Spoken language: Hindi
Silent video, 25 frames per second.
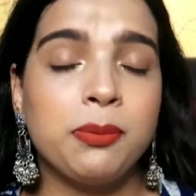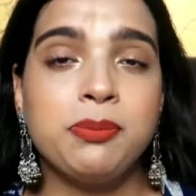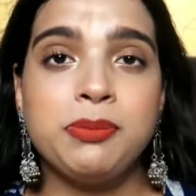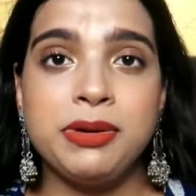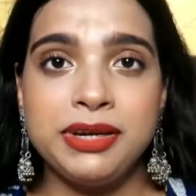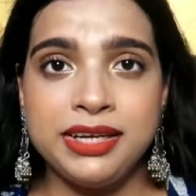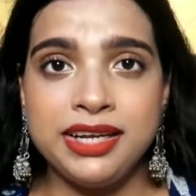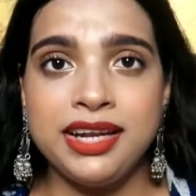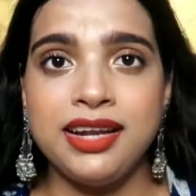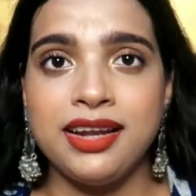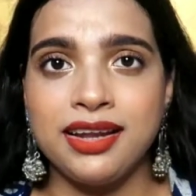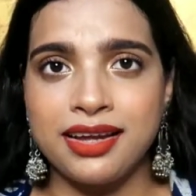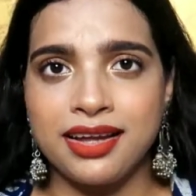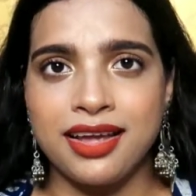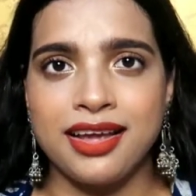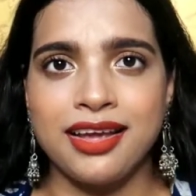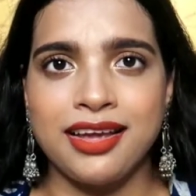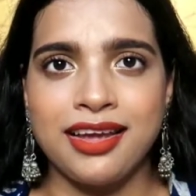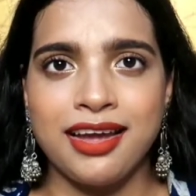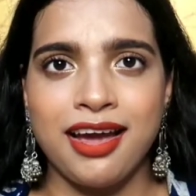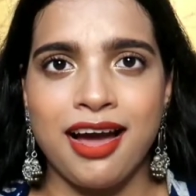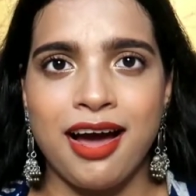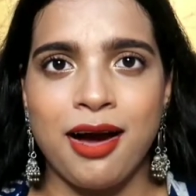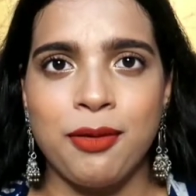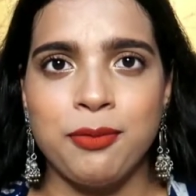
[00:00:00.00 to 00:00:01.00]
प्रिटी
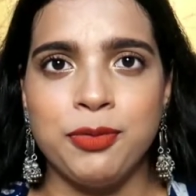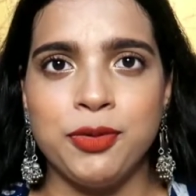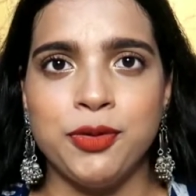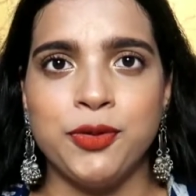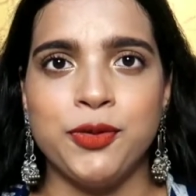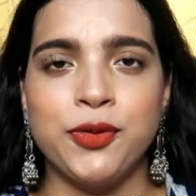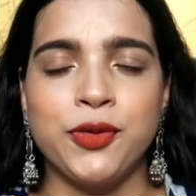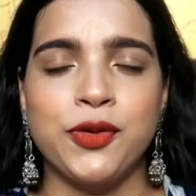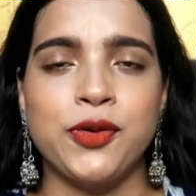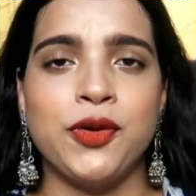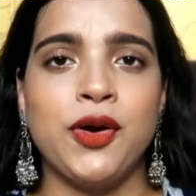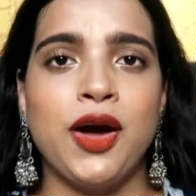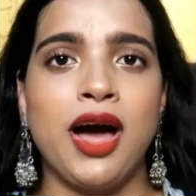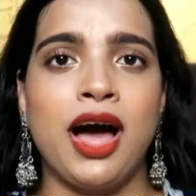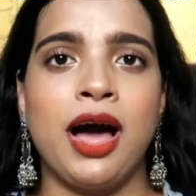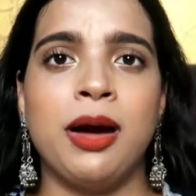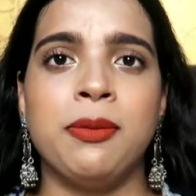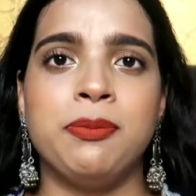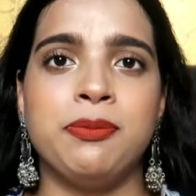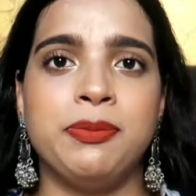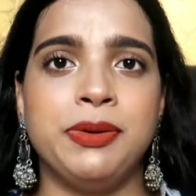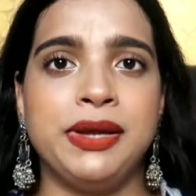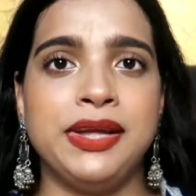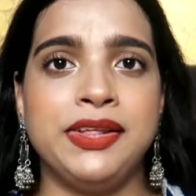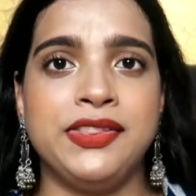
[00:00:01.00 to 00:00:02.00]
लगेंगे आप लोगों को
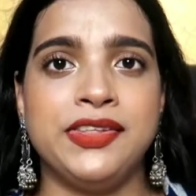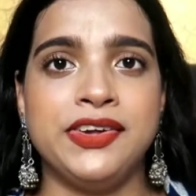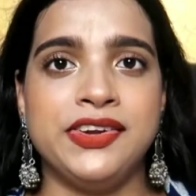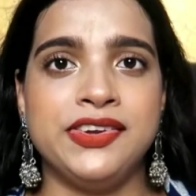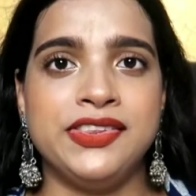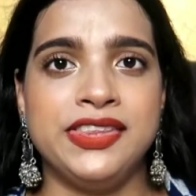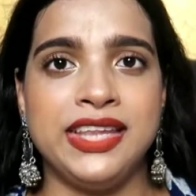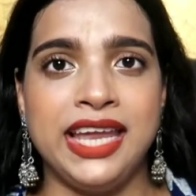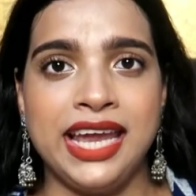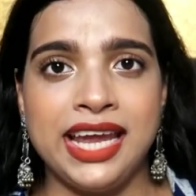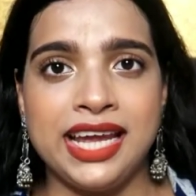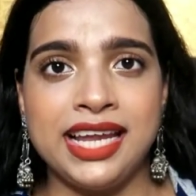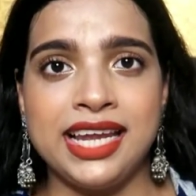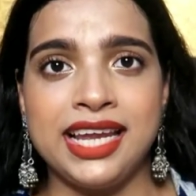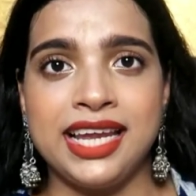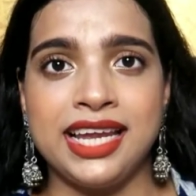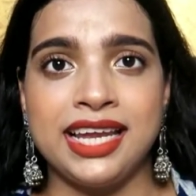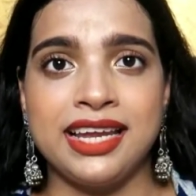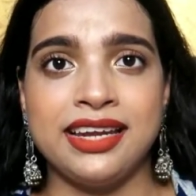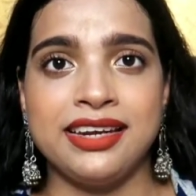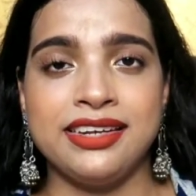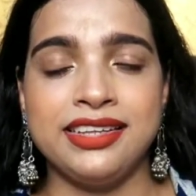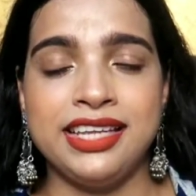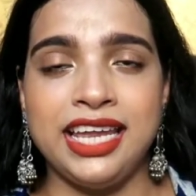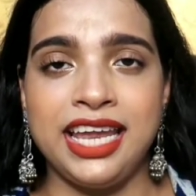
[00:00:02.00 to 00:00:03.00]
आप इधर
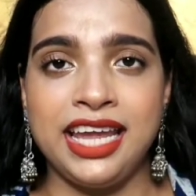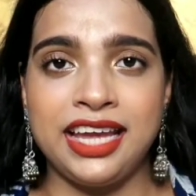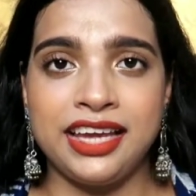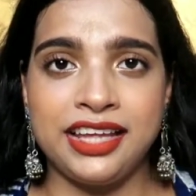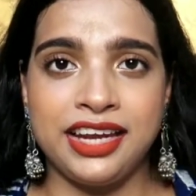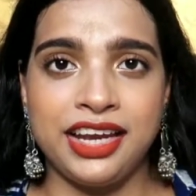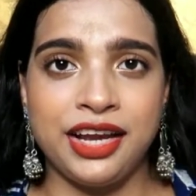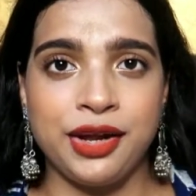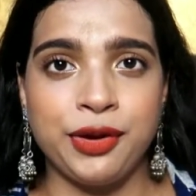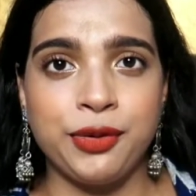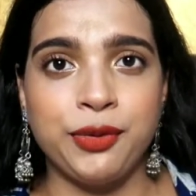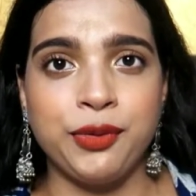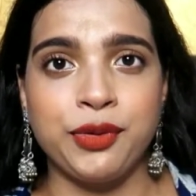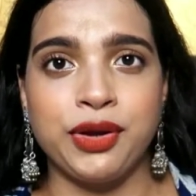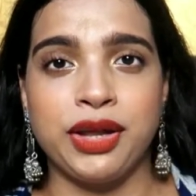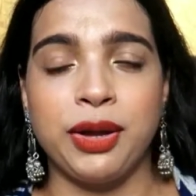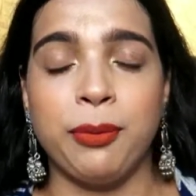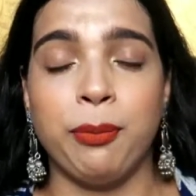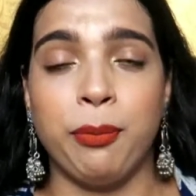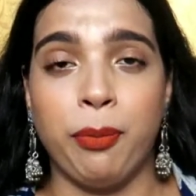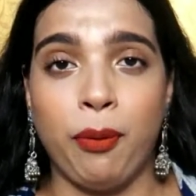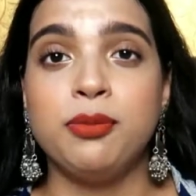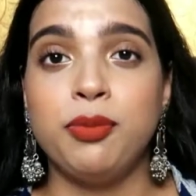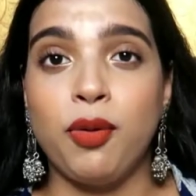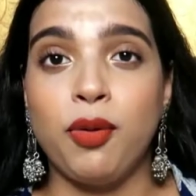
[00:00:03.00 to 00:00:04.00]
देखेंगे देख रहे होंगे
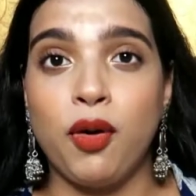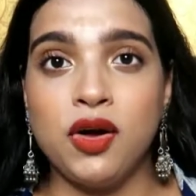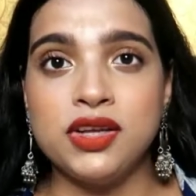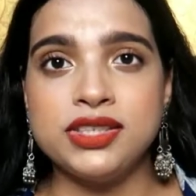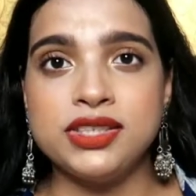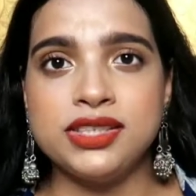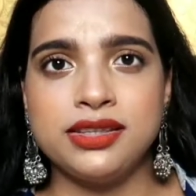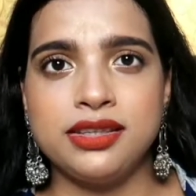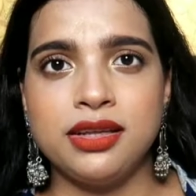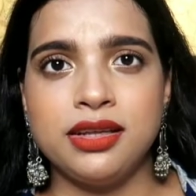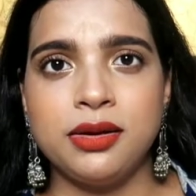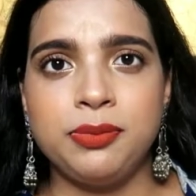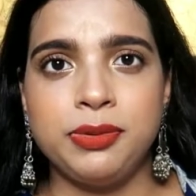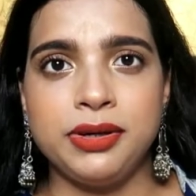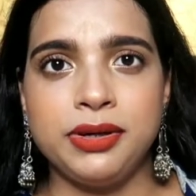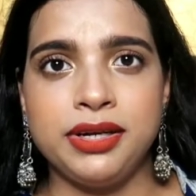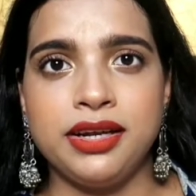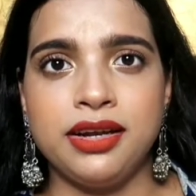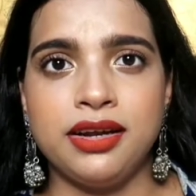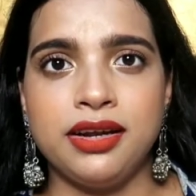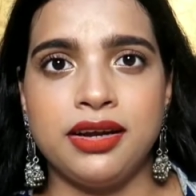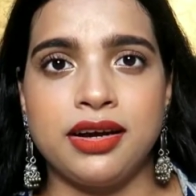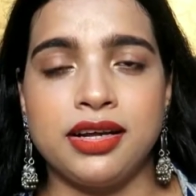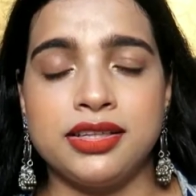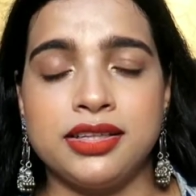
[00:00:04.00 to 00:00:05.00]
बहुत ज़्यादा
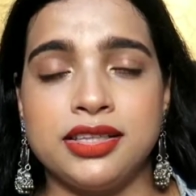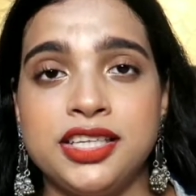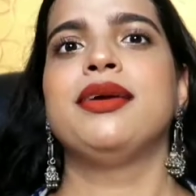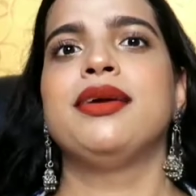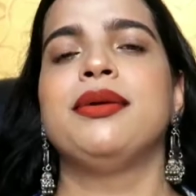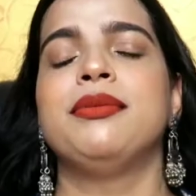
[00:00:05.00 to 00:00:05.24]
प्रिटी लगा